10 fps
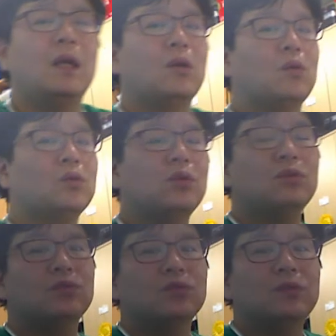
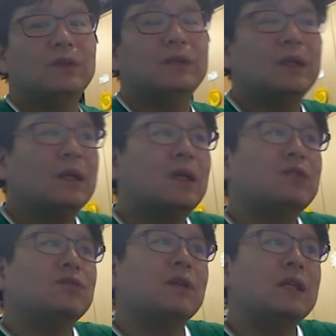교정술을 시행할
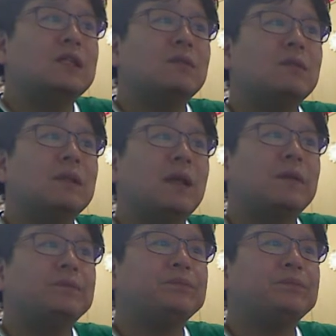수가 있습니다.